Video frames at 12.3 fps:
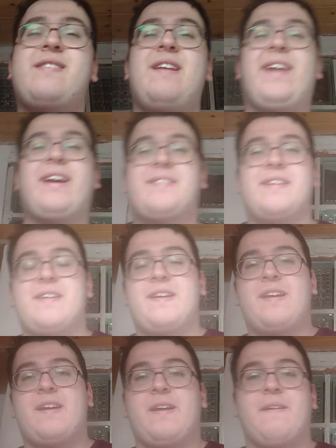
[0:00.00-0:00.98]
c'est la vérité.
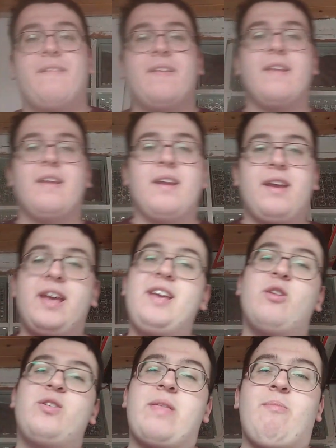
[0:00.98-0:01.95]

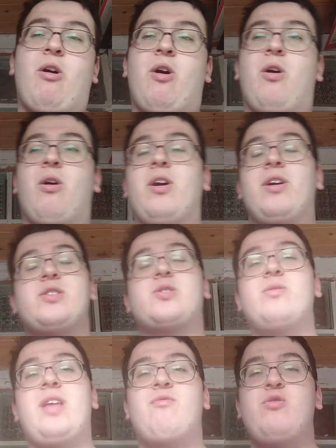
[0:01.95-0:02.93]
Et honnêtement, ce
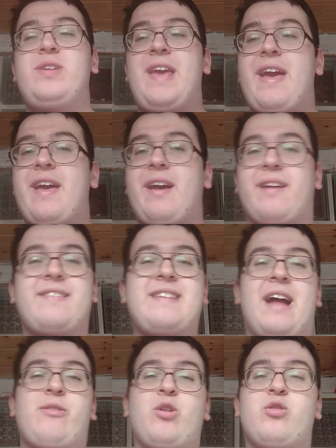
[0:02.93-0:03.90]
qu'on a vu hier,
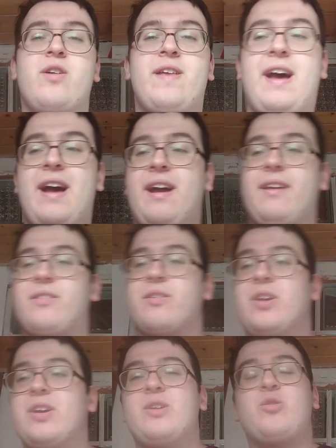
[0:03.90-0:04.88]
c'est un truc de
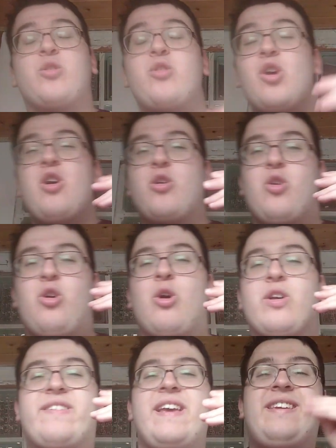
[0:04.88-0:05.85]
dingue. Deux
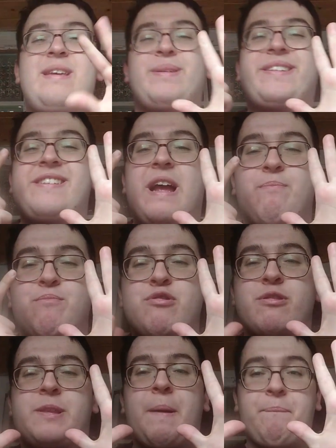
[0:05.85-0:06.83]
grosses équipes, 7
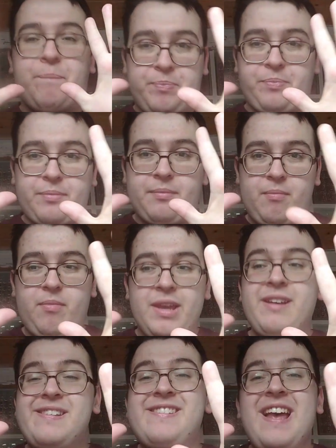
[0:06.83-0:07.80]
buts.
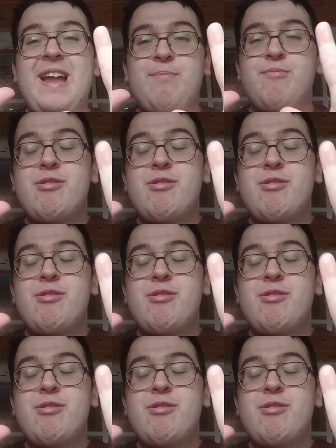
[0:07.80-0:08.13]
7